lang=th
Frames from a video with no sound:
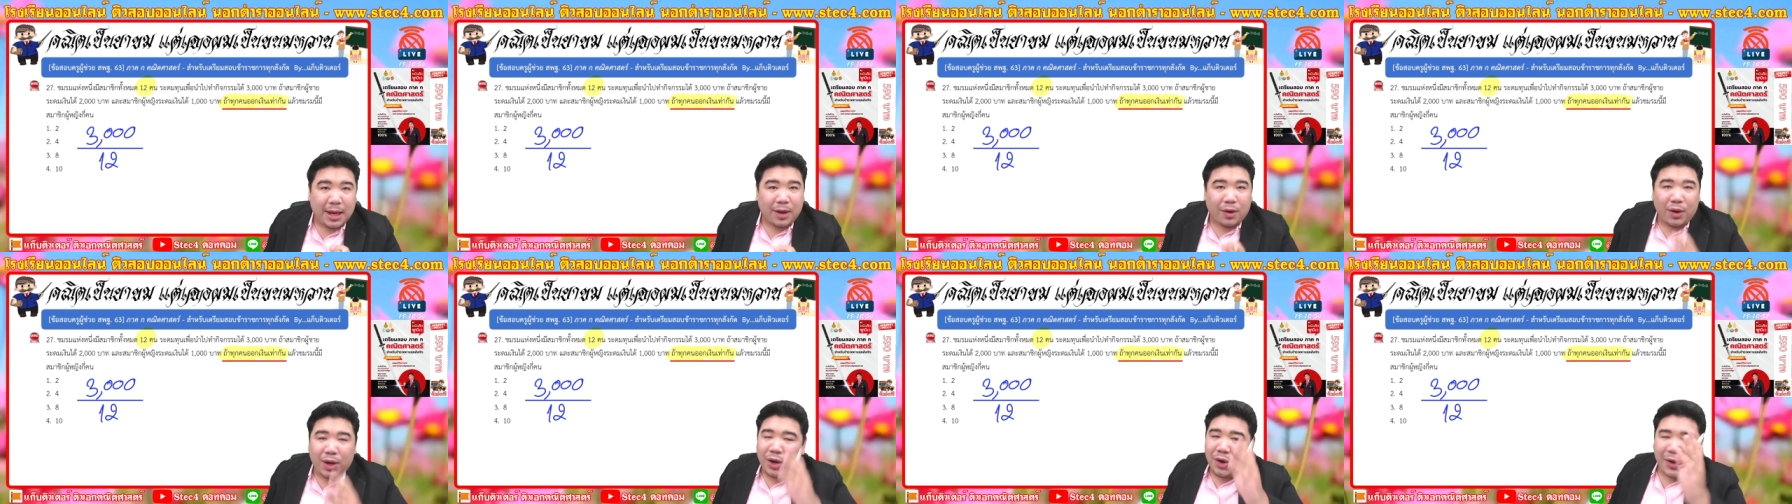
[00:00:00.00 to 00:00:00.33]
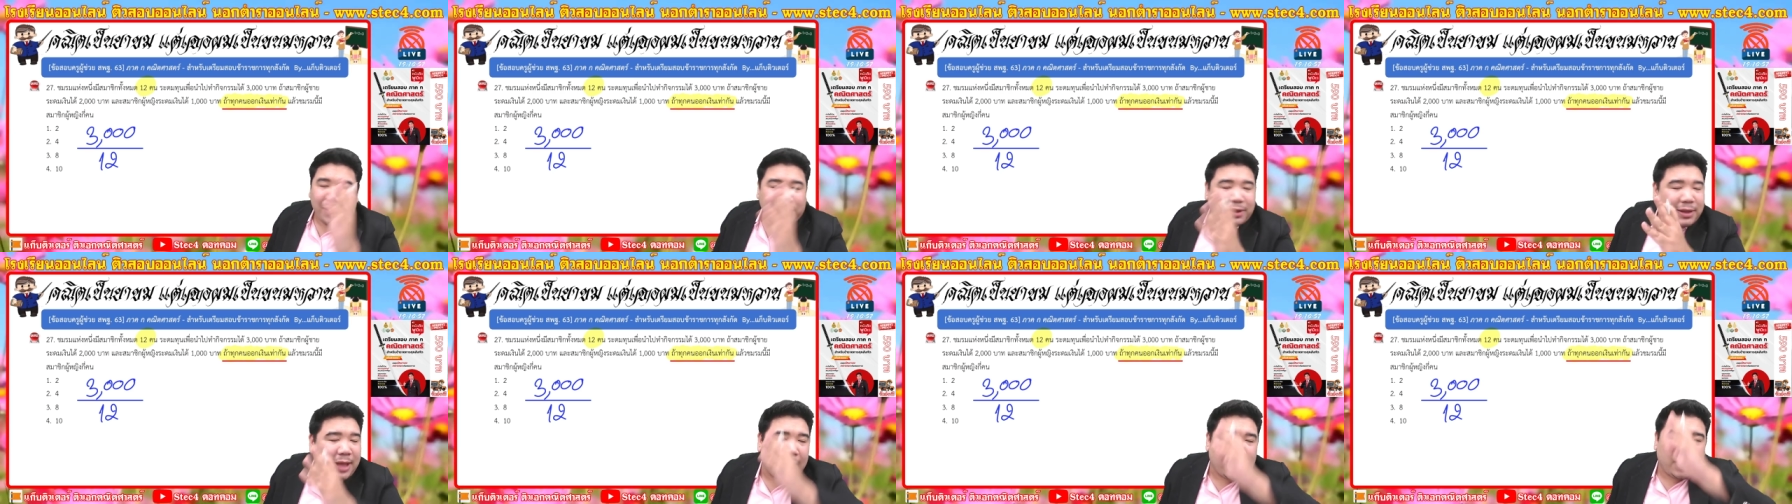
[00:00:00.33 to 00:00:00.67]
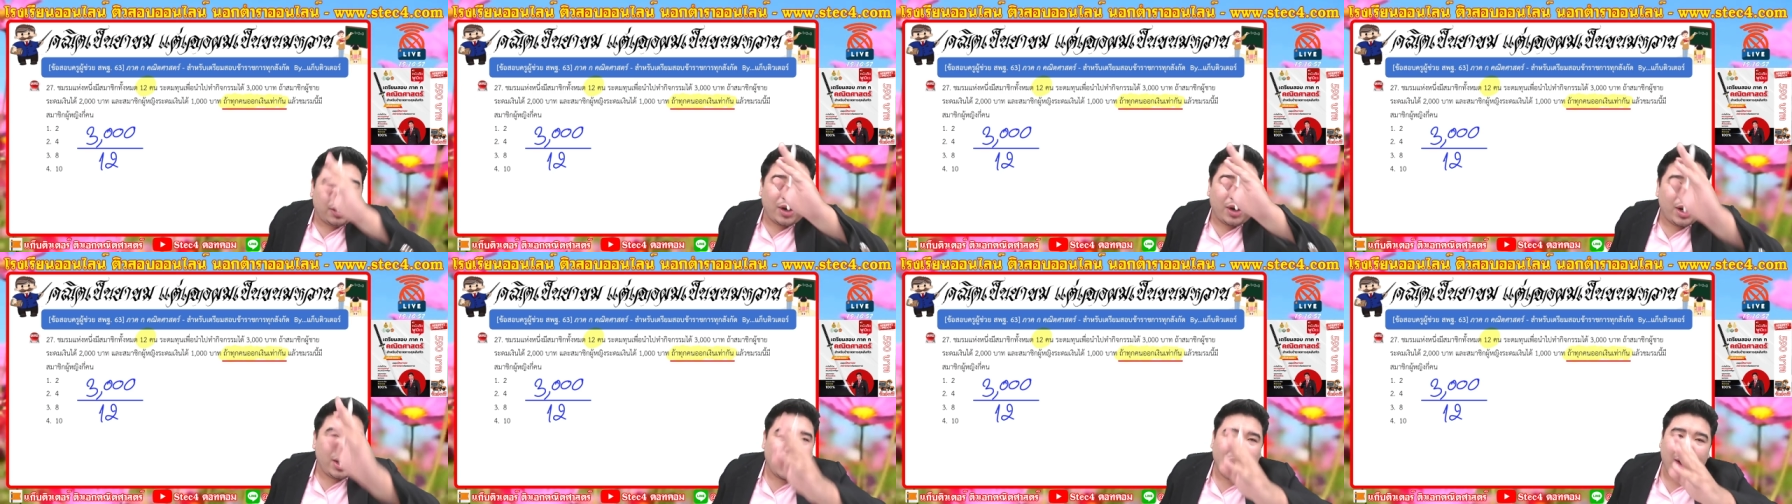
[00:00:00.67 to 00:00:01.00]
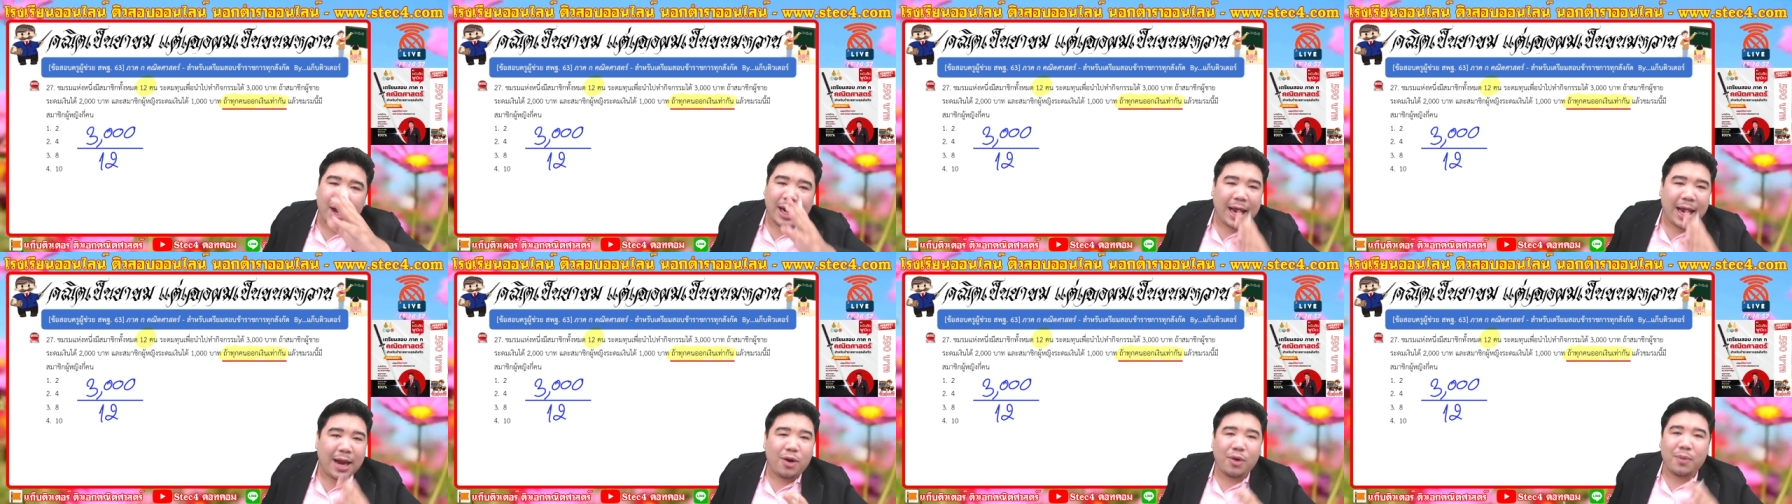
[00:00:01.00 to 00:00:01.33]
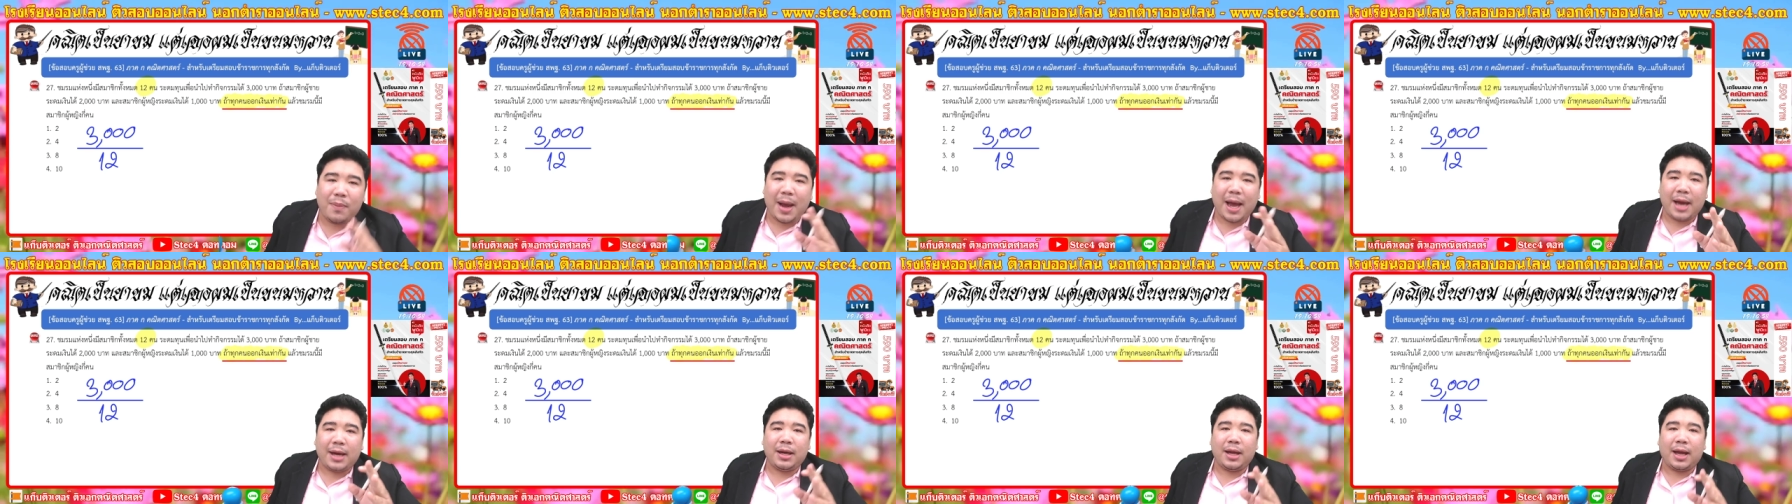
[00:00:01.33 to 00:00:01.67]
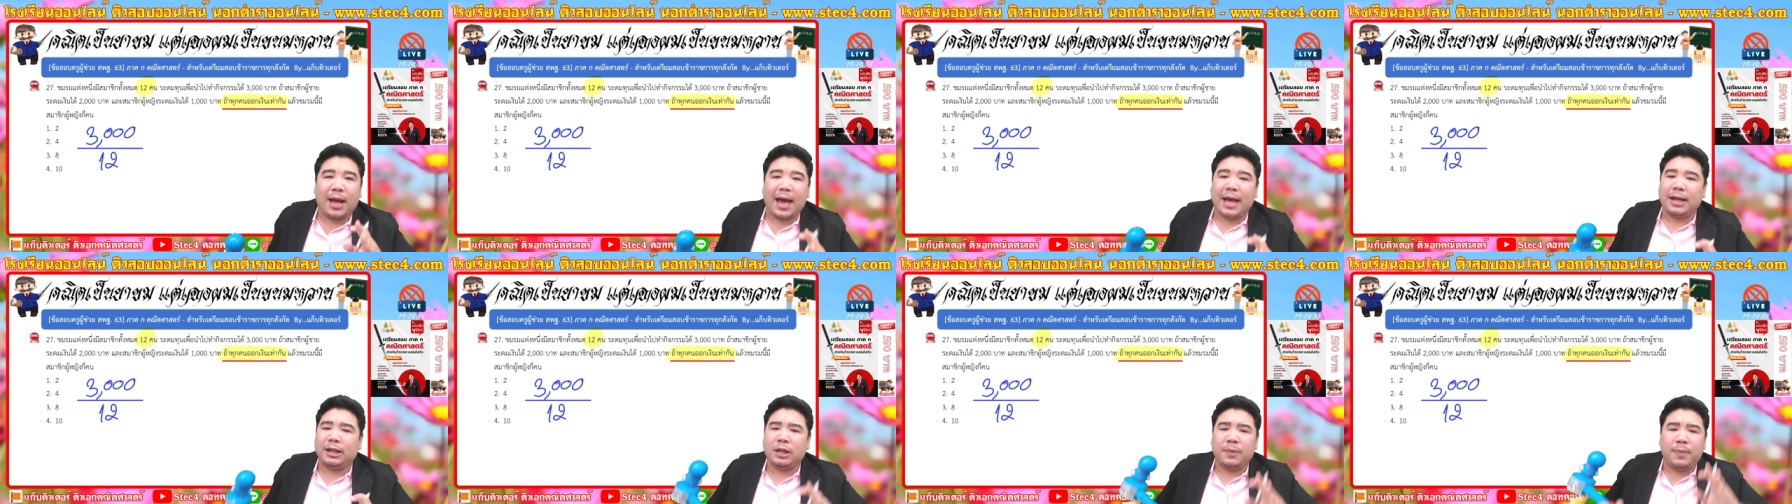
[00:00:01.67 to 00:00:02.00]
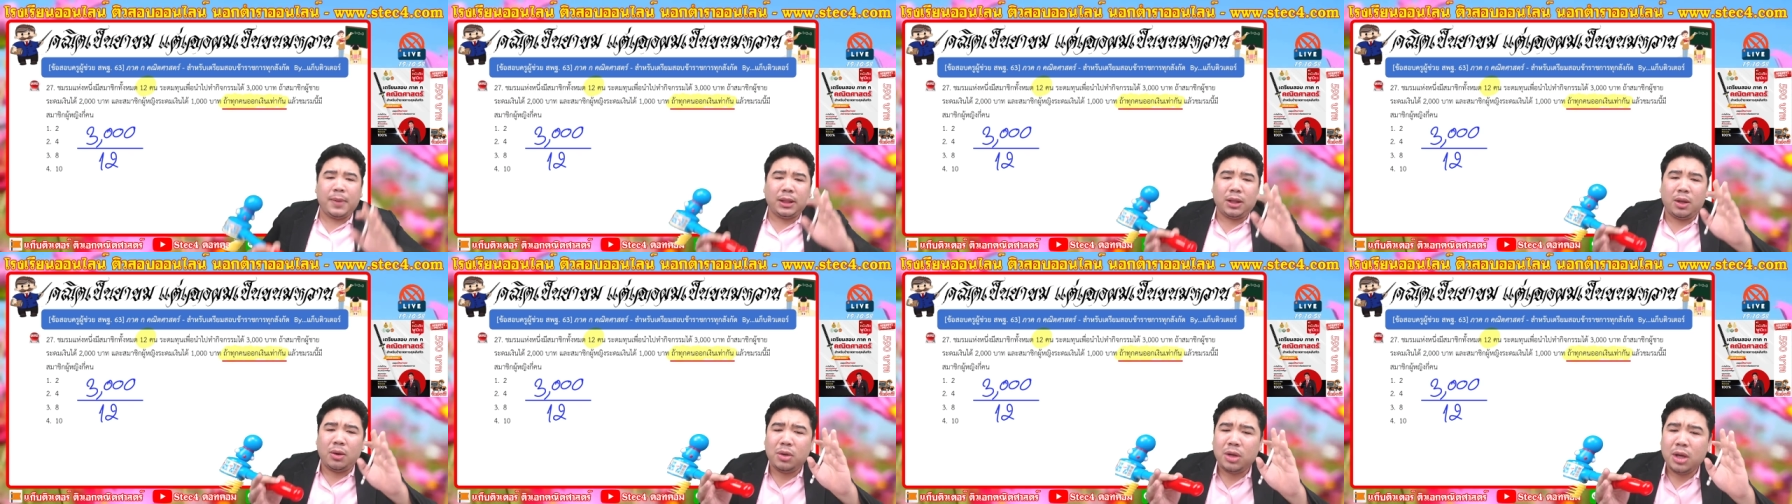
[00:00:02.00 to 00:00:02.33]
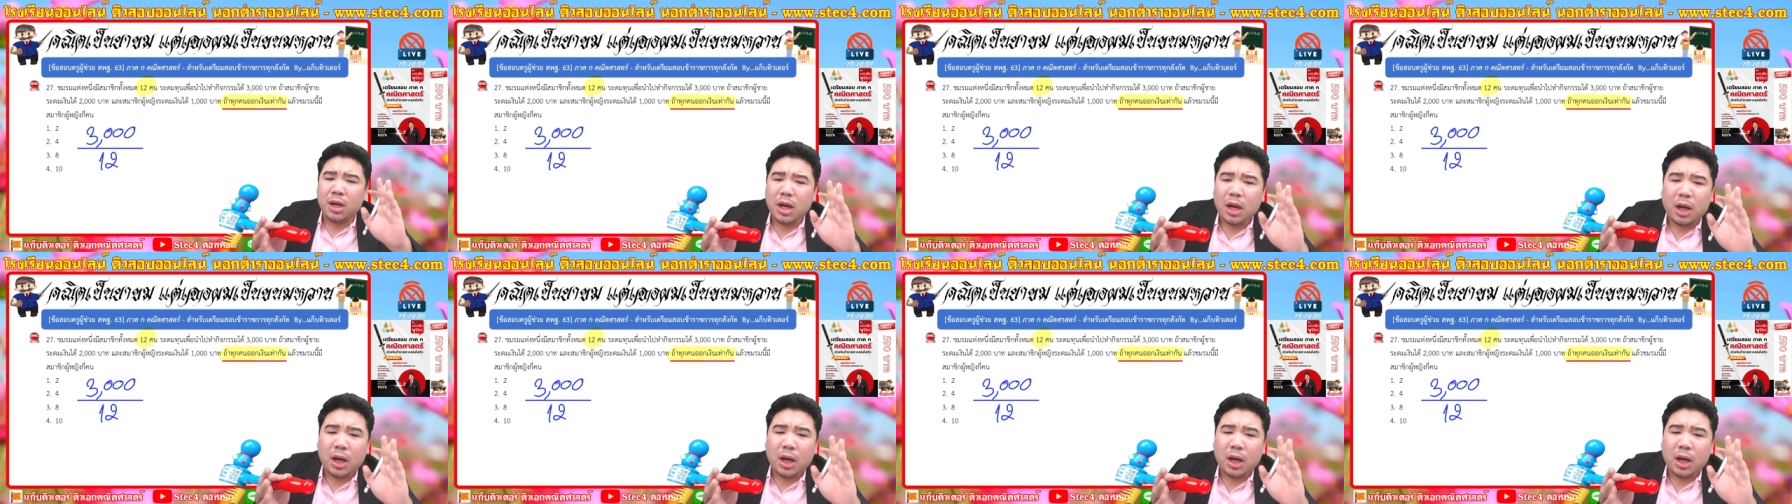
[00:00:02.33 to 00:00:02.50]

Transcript: ค่อยๆตัด ค่อย ๆ อะไรลงมาเนี่ย อาจจะไม่ต้อง